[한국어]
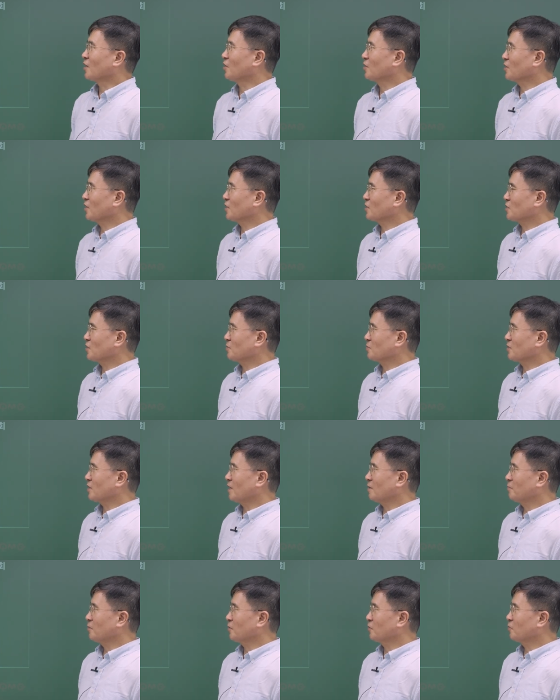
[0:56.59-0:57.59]
경계점
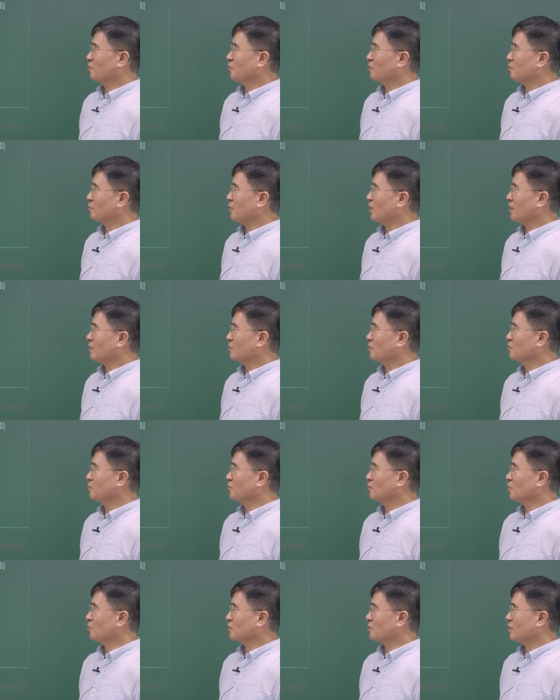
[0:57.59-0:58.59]
좌표 등록부에
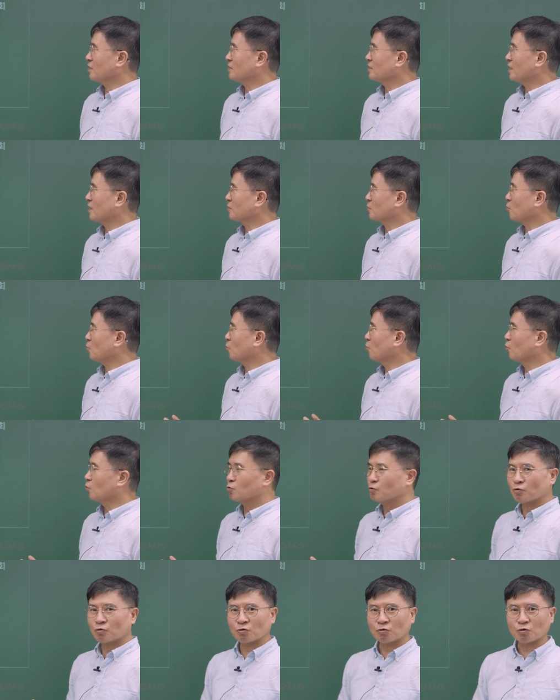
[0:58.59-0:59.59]
등록된 사항으로
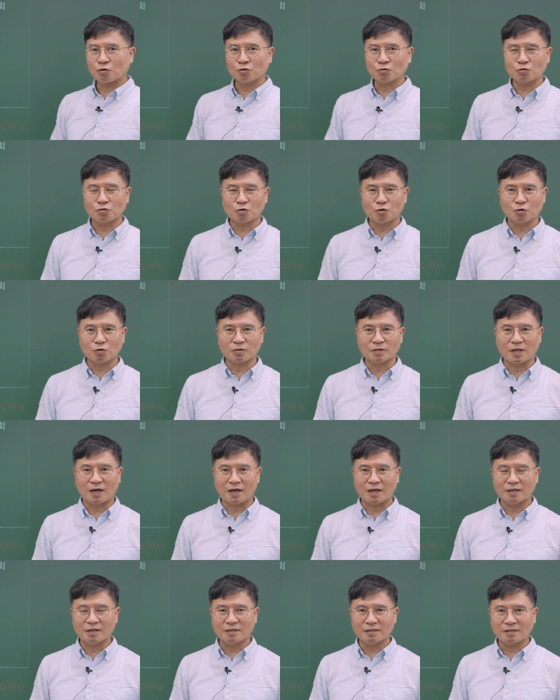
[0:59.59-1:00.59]
옳은 것으로
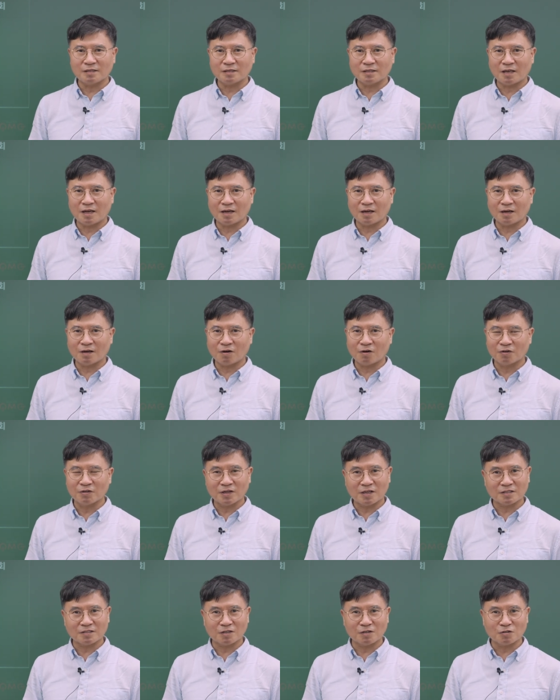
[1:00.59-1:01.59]
나열된 거
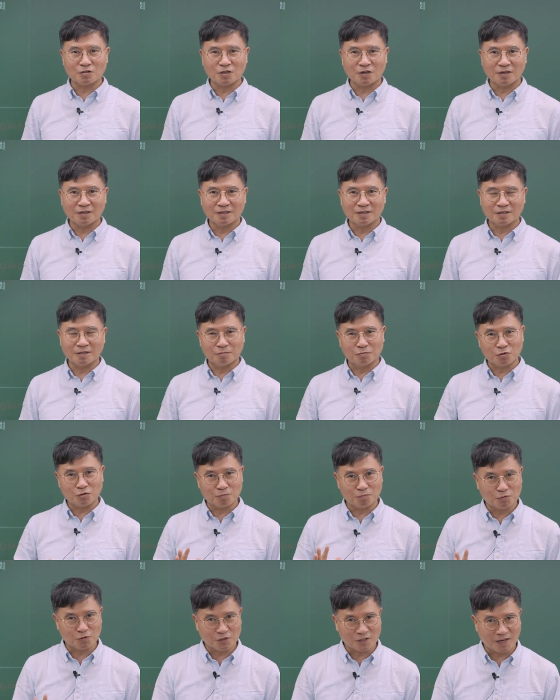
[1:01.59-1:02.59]
이렇게 써 있죠? 그럼
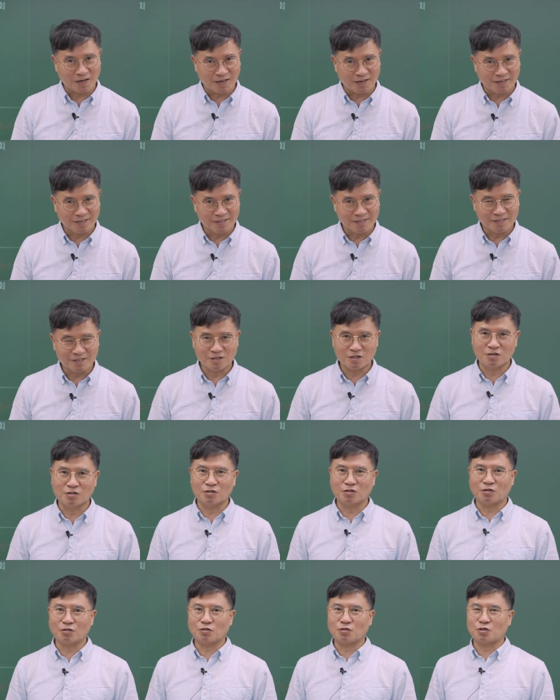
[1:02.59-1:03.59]
무슨 부자?
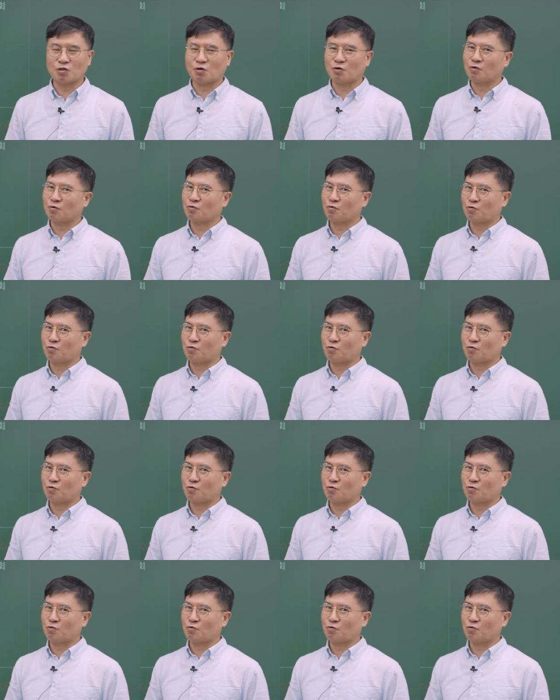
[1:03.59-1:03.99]
그렇죠.